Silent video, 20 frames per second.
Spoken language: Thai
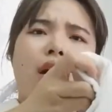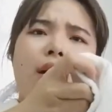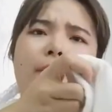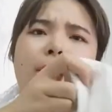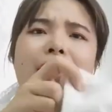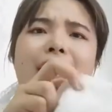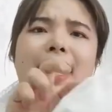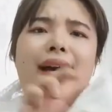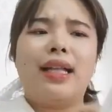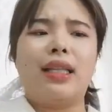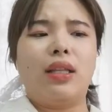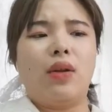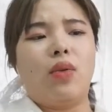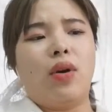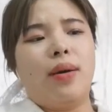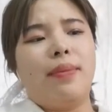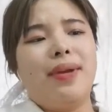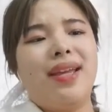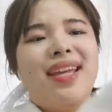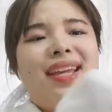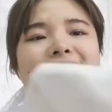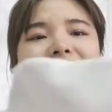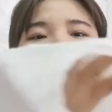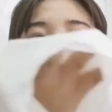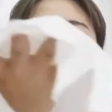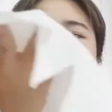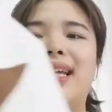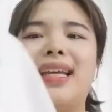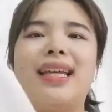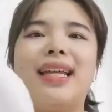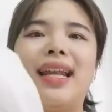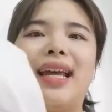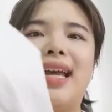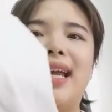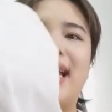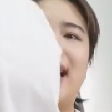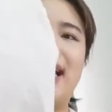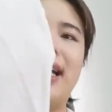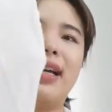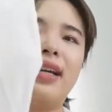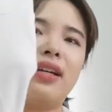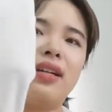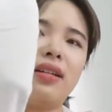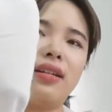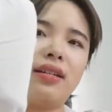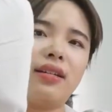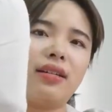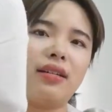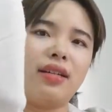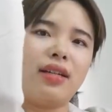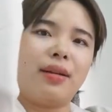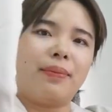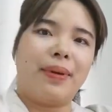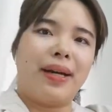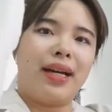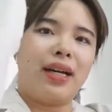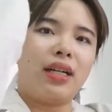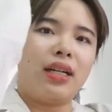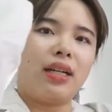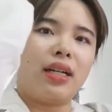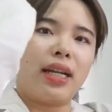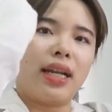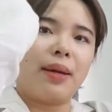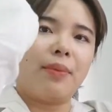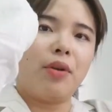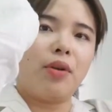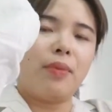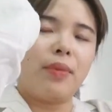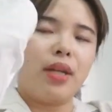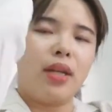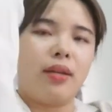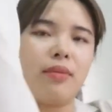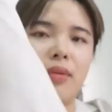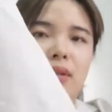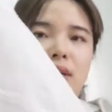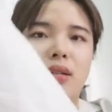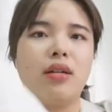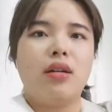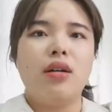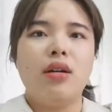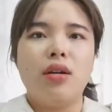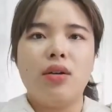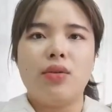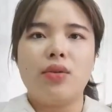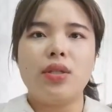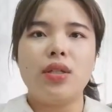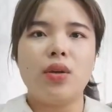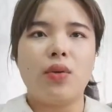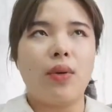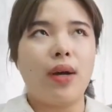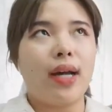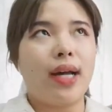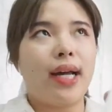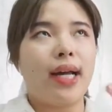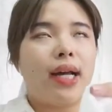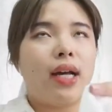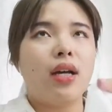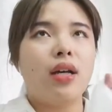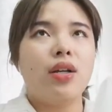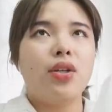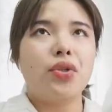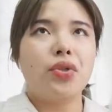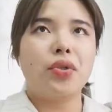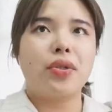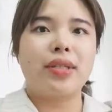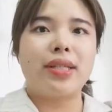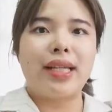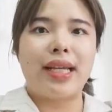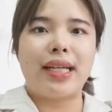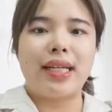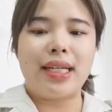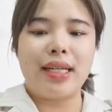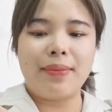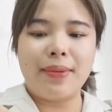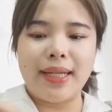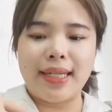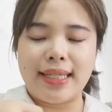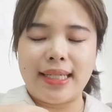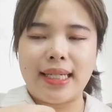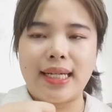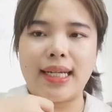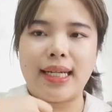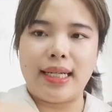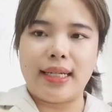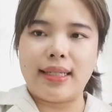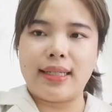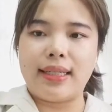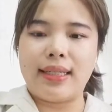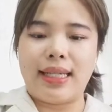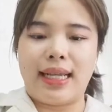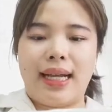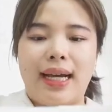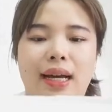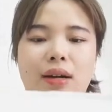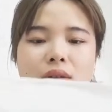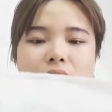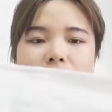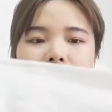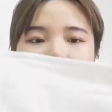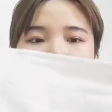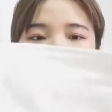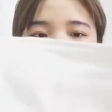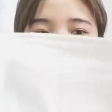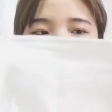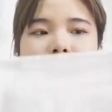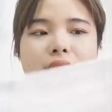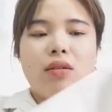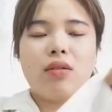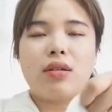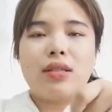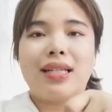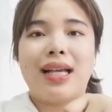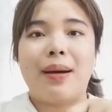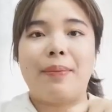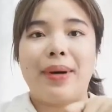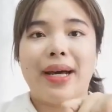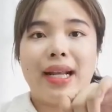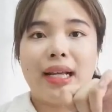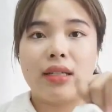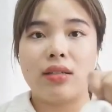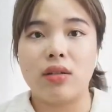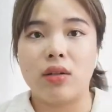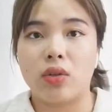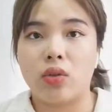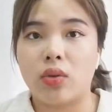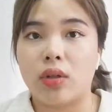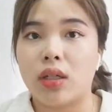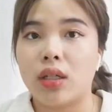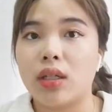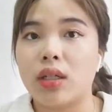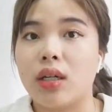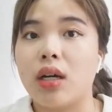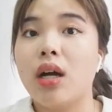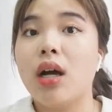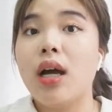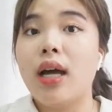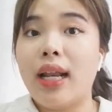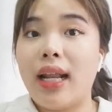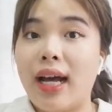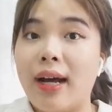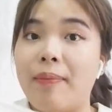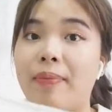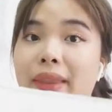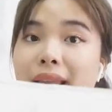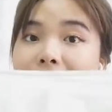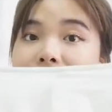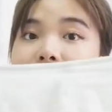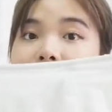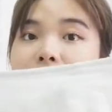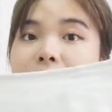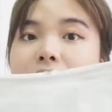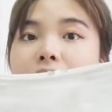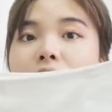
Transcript: บางแต่ว่าไม่เห็นกางเกงในอะ่ะเห็นปะคือเนี้ยมองไม่เห็นเลยรู้สึกว่าชุดเซตที่เป็นชีอินสีขาวก็คือที่สั่งมาทั้งสองตัวก็คือทำได้ดีทั้ง